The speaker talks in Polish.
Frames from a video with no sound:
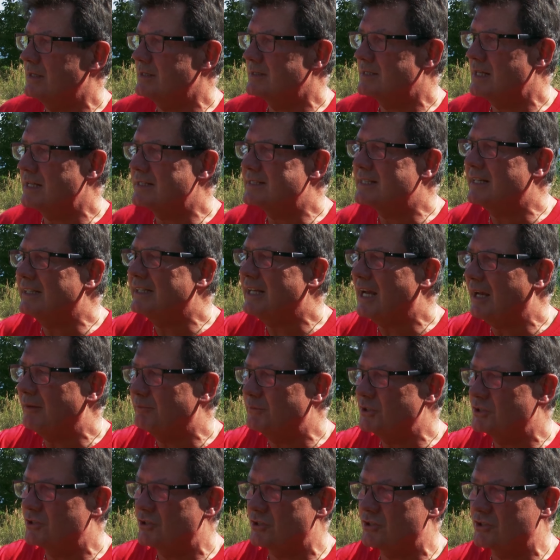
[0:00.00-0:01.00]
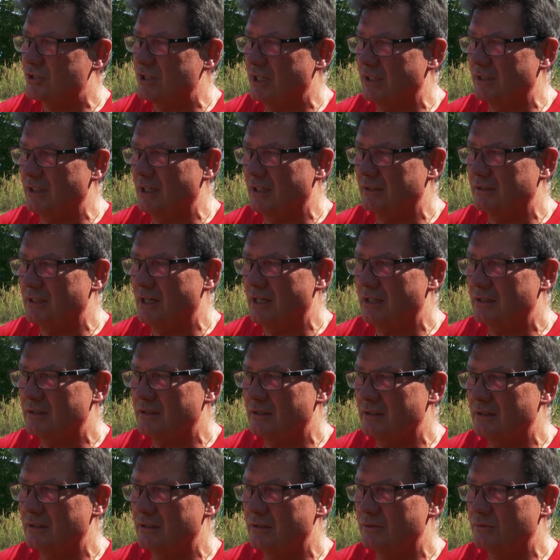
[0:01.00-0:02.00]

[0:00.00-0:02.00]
zleceniami czyszczenia, tak,